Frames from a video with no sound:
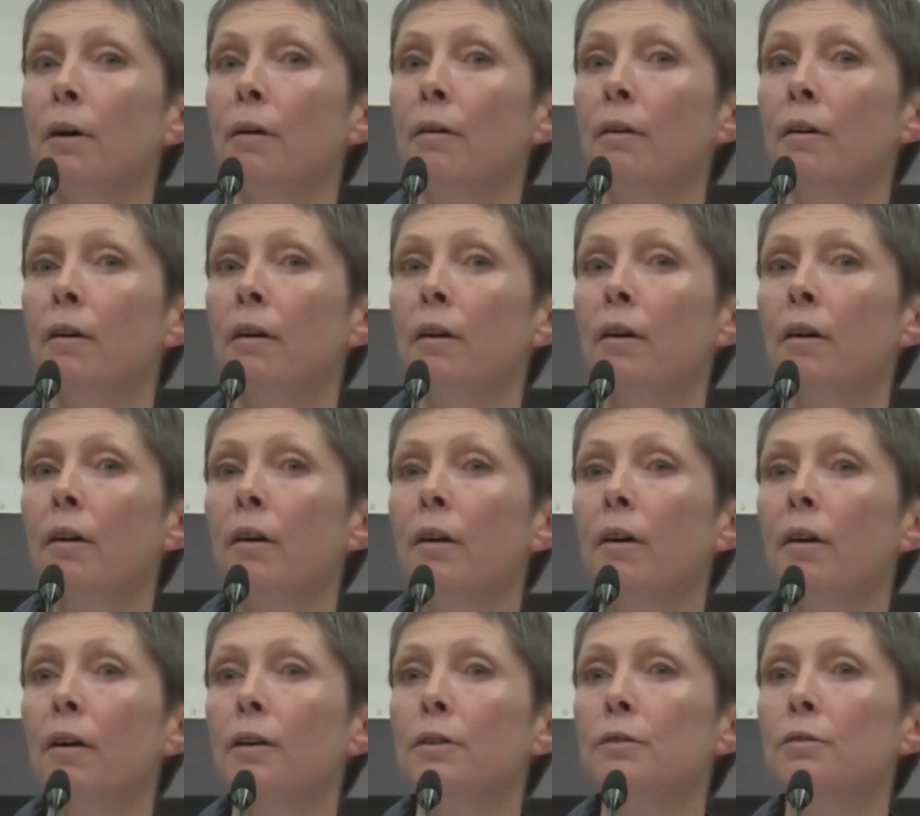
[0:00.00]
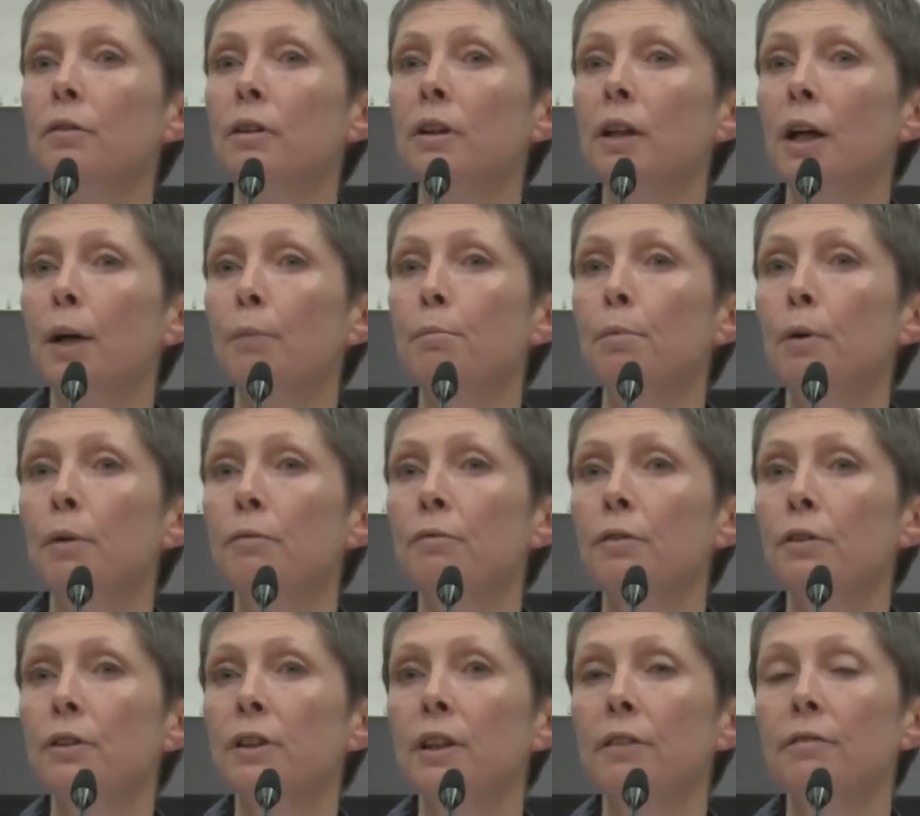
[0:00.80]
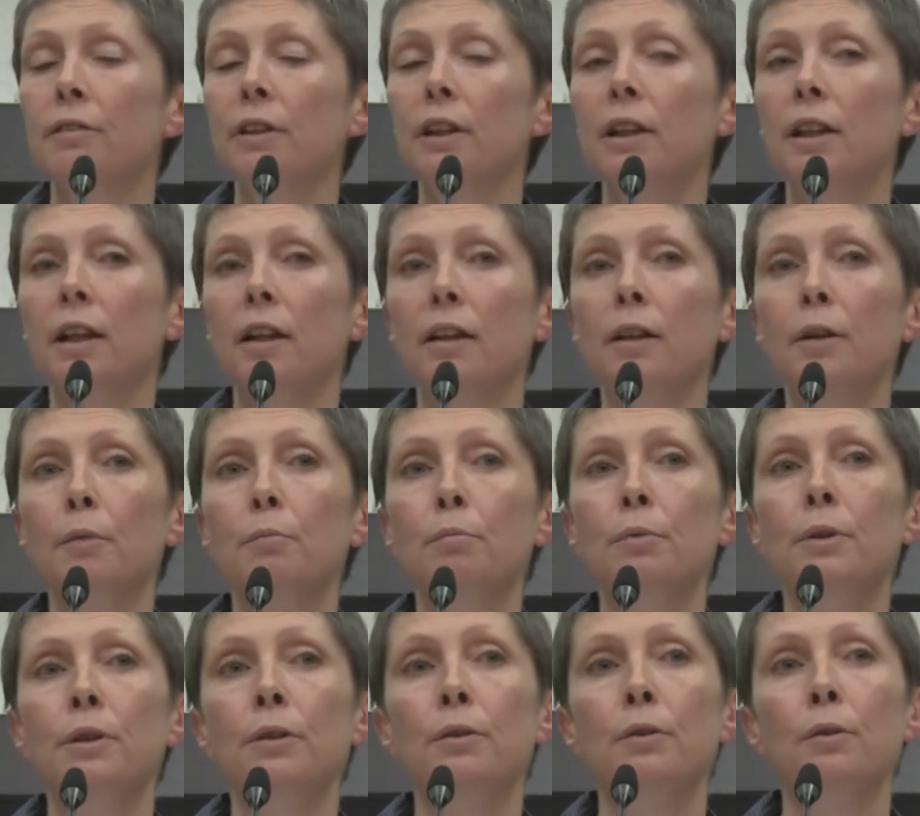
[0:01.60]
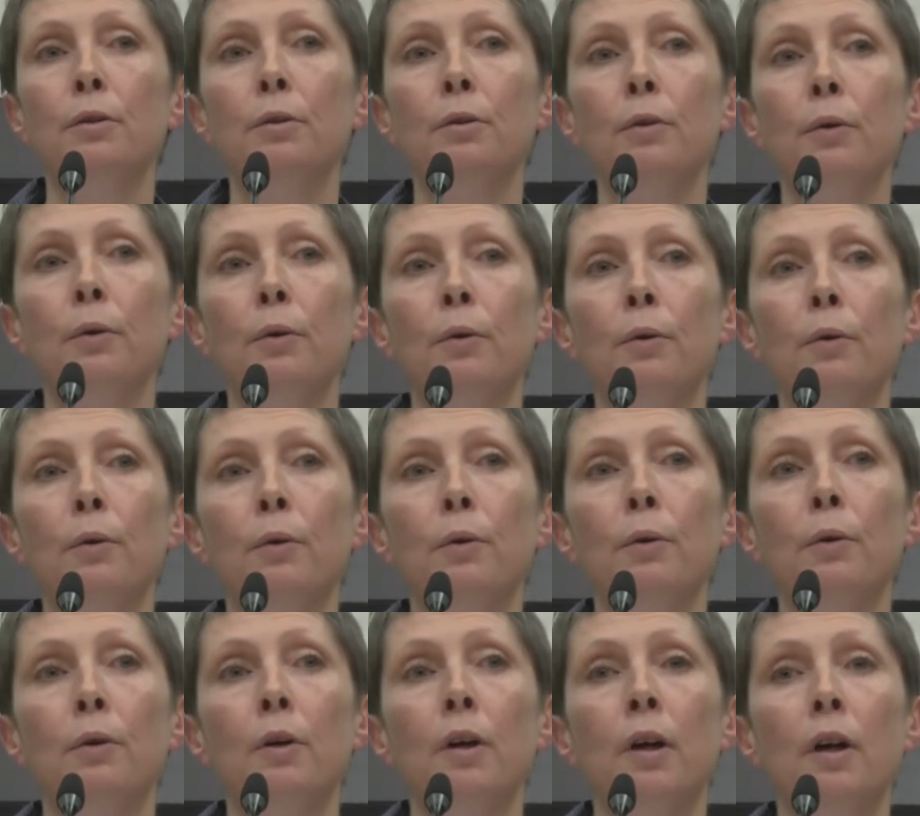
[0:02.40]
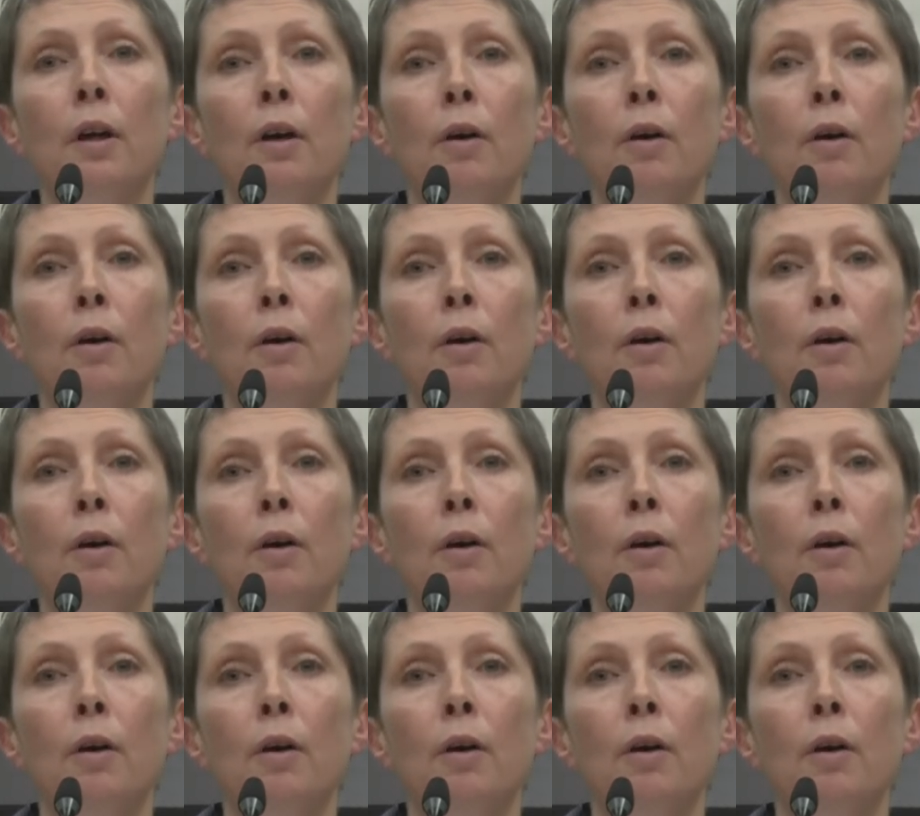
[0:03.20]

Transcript: Hein sur les rapports France-Africains, puisque euh,